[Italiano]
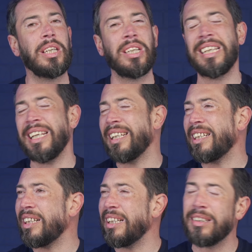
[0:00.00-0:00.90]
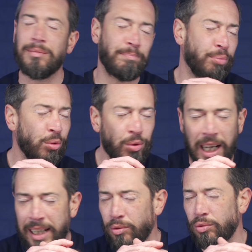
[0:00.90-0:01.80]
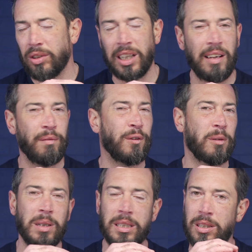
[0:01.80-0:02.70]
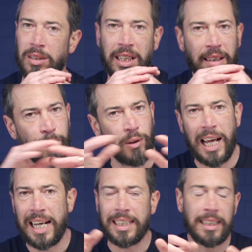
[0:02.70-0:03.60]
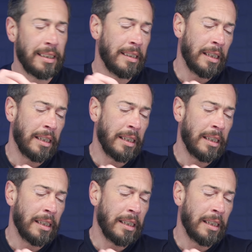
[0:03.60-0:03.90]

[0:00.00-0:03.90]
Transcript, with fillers: chiedete pure tutte le informazioni che volete